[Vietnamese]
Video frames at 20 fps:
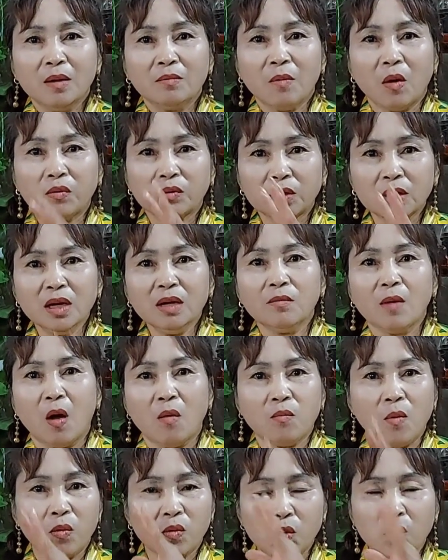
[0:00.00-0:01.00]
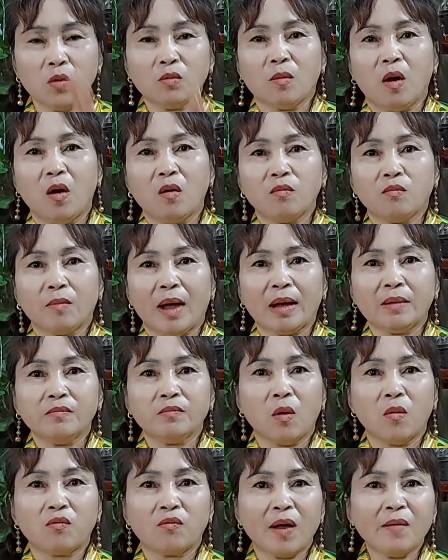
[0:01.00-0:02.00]
Một tướng một khuôn một, mặc
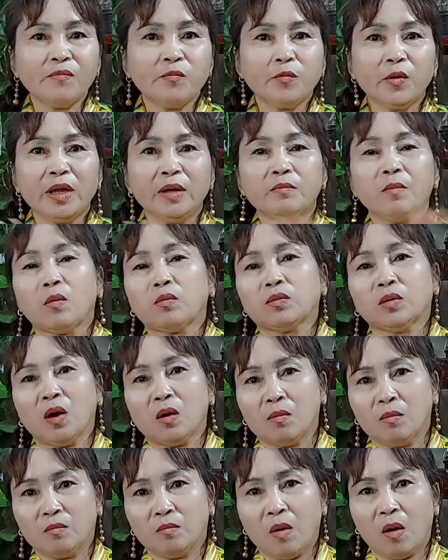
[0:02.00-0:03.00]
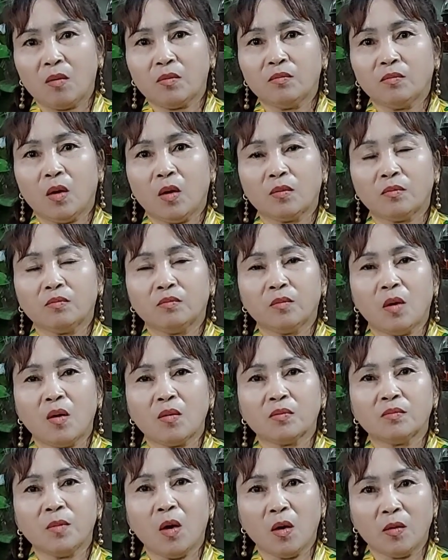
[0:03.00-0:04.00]
một pháp quy một đồn
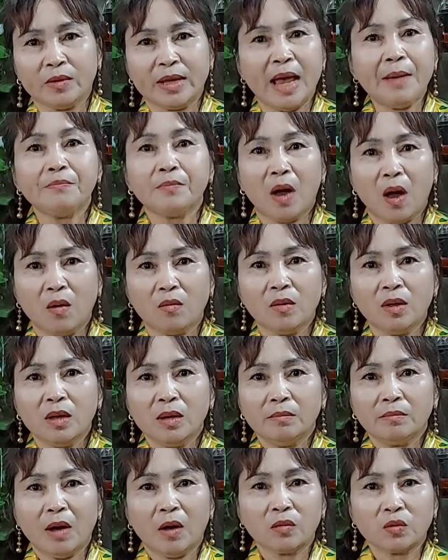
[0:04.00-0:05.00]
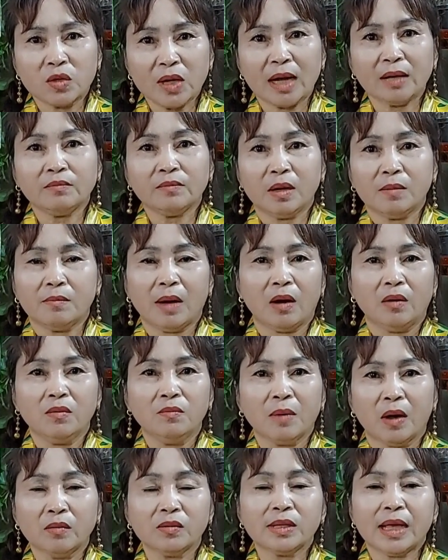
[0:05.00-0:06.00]
một bộ giáp một, màu xanh mà
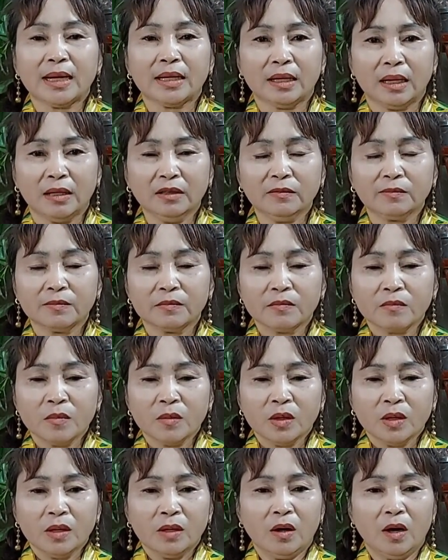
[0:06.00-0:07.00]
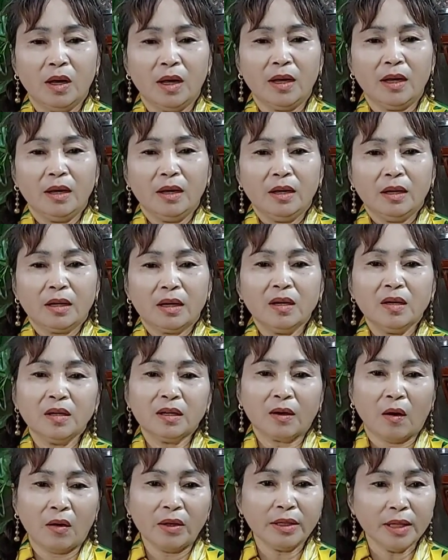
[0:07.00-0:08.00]
mão xanh hết. Rồi cái
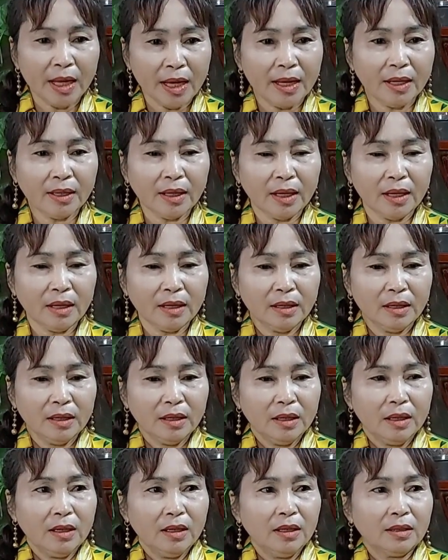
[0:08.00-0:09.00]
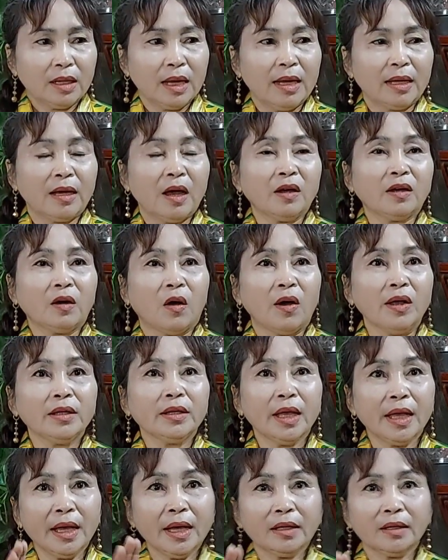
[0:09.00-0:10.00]
cõi tiên á, thì cái cõi
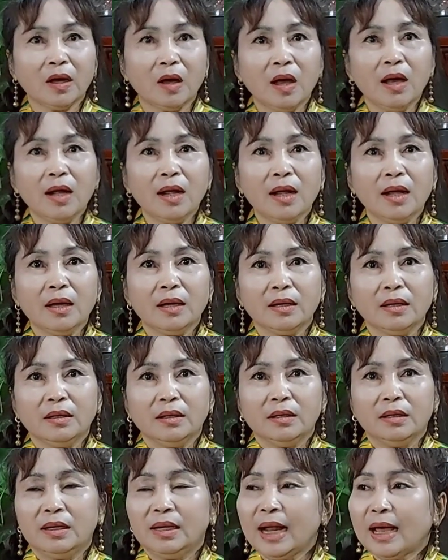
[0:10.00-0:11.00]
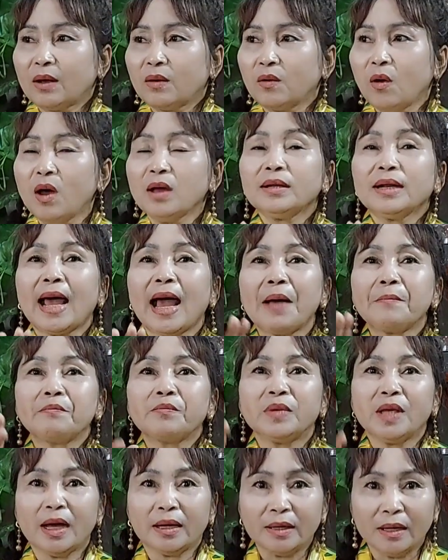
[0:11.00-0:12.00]
tiên nó là có
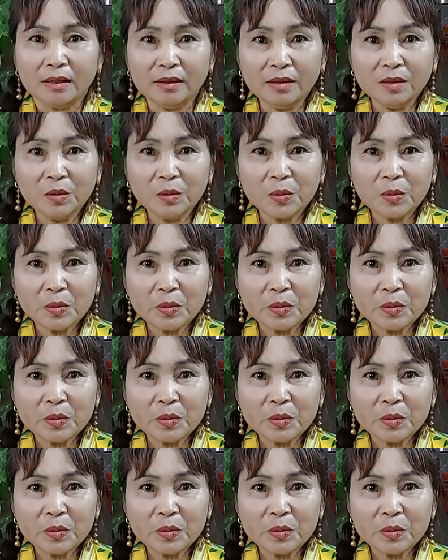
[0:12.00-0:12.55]
nam và nữ.